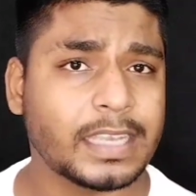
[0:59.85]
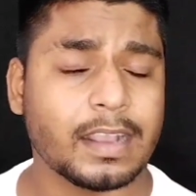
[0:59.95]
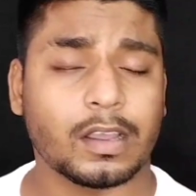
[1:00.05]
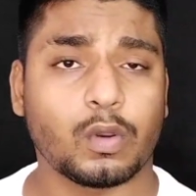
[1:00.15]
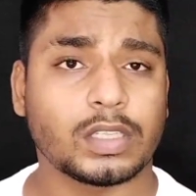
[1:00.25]

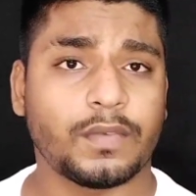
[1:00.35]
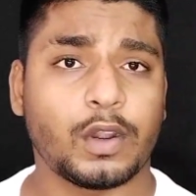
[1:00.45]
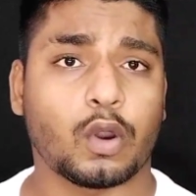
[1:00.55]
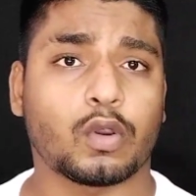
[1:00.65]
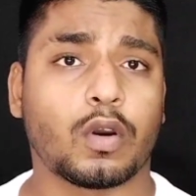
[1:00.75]
चेक कर लो सिविल
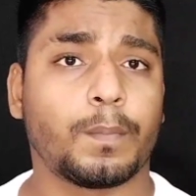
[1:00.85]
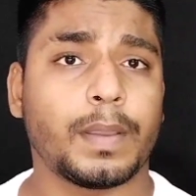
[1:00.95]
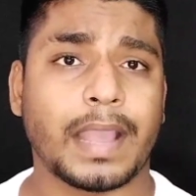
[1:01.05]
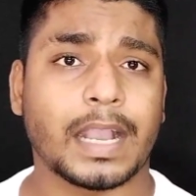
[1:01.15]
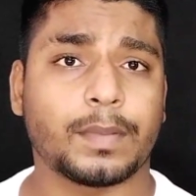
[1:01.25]
डॉट कॉम पर
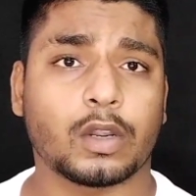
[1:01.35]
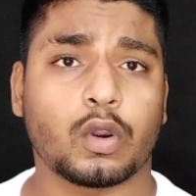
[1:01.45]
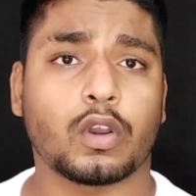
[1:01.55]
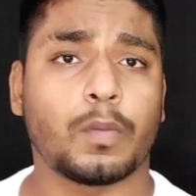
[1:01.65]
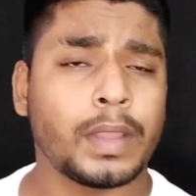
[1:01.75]
बैंक बाजार
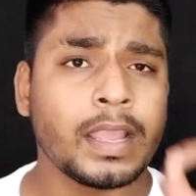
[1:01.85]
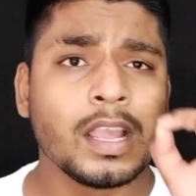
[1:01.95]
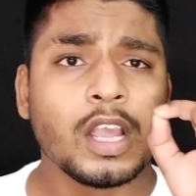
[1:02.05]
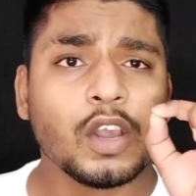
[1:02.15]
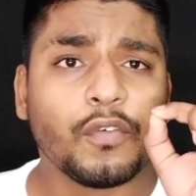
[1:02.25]
डॉट कॉम पर
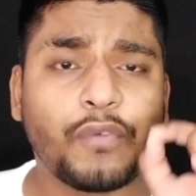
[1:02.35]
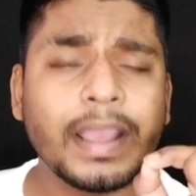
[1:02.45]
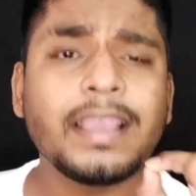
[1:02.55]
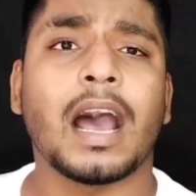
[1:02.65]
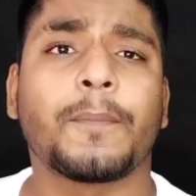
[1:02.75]

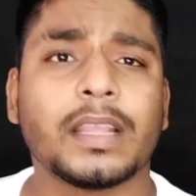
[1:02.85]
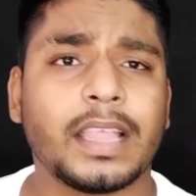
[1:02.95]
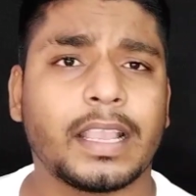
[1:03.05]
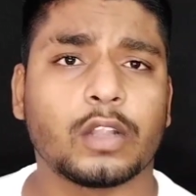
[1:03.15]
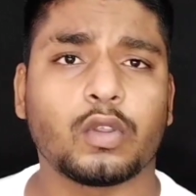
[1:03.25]
वहीं आपकी
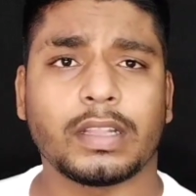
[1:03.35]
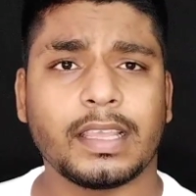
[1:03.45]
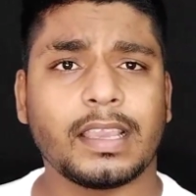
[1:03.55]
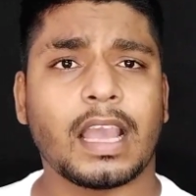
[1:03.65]
दिक्कत हो जाती है कि